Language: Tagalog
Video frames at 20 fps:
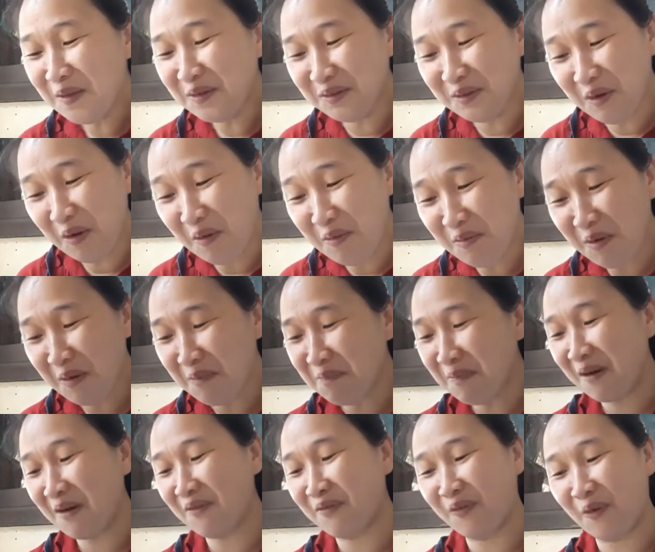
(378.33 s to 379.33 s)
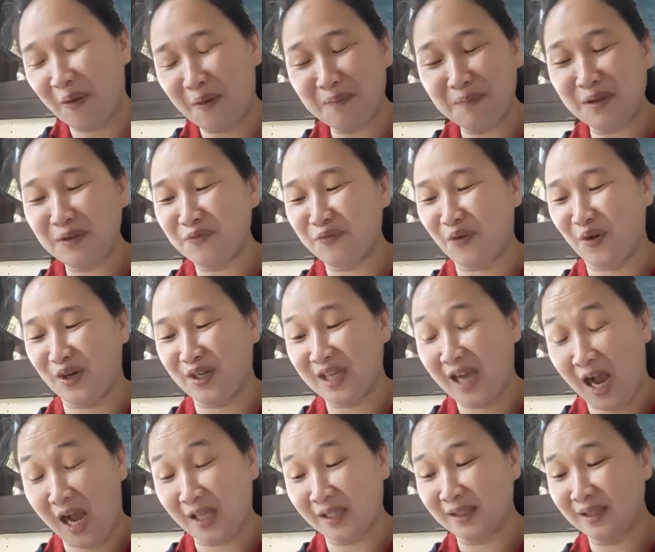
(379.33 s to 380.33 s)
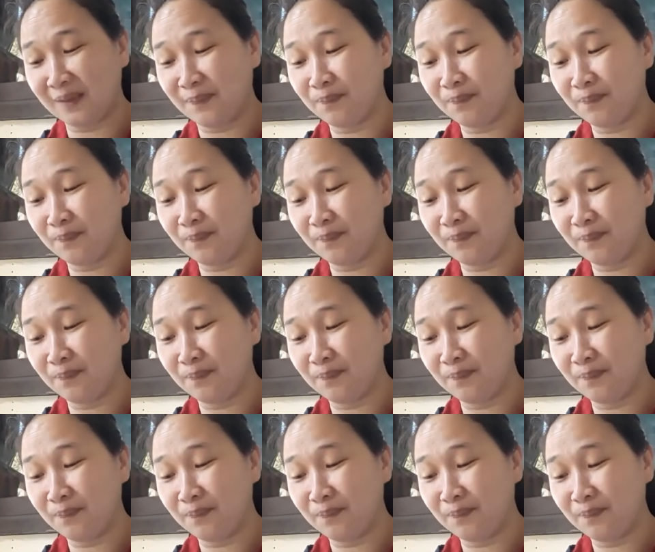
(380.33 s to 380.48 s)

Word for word: No more performing for God.